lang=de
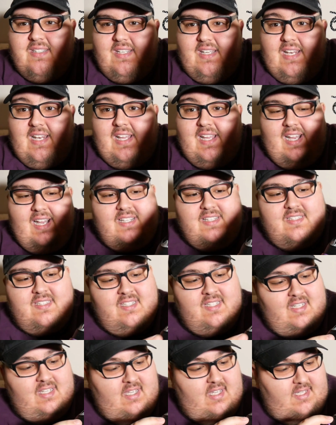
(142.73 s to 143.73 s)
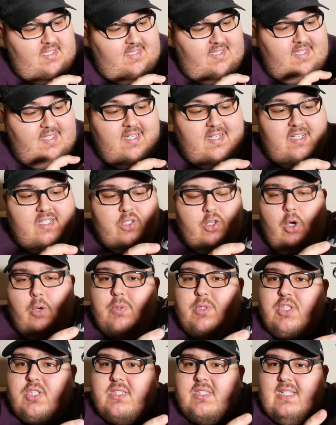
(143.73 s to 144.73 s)
Elegant. Hier, glaube
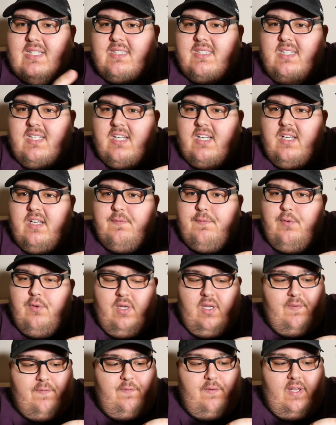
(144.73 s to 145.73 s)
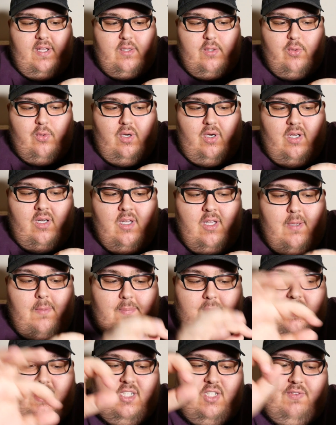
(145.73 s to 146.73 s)
ich, ist das hier für
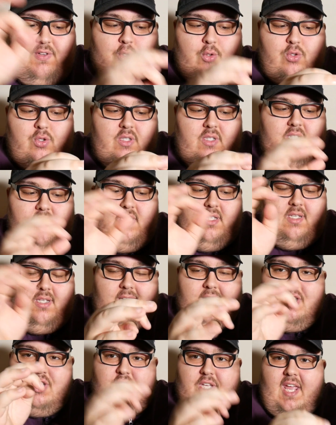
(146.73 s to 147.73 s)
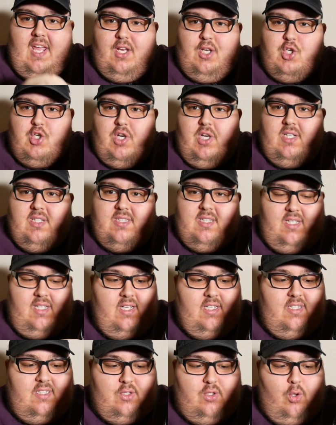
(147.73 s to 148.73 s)
Reflektor-mäßig. Wenn du die Lichtgegend scheinst, dann
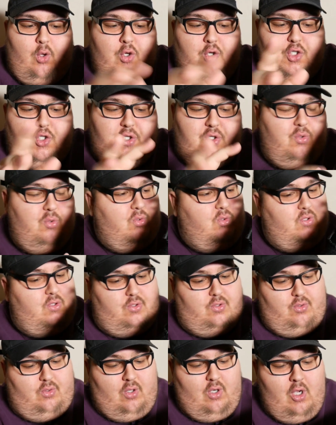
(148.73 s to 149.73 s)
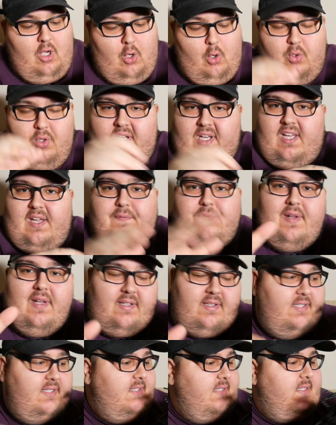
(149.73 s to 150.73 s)
kann das leuchten oder so. Oder
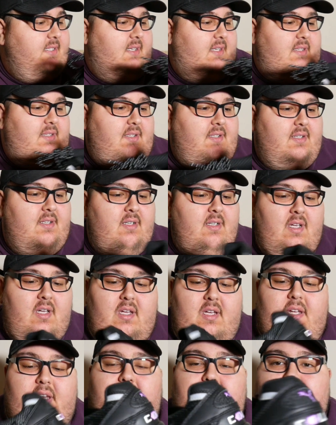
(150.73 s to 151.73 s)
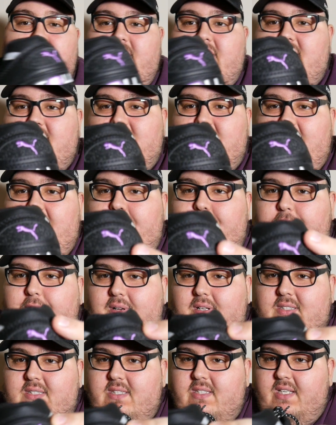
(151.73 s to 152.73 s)
reflektiert halt, ne? Hinten ist das
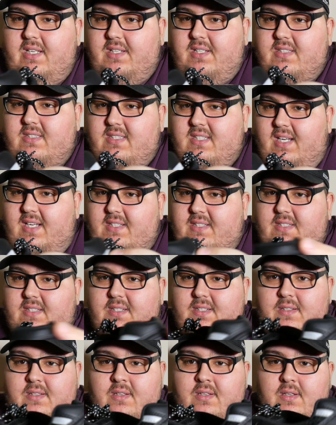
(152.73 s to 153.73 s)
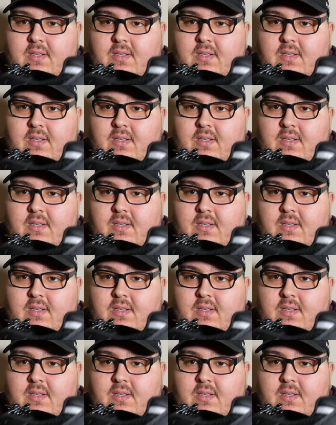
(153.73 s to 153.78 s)
ebenfalls hier an den Seiten.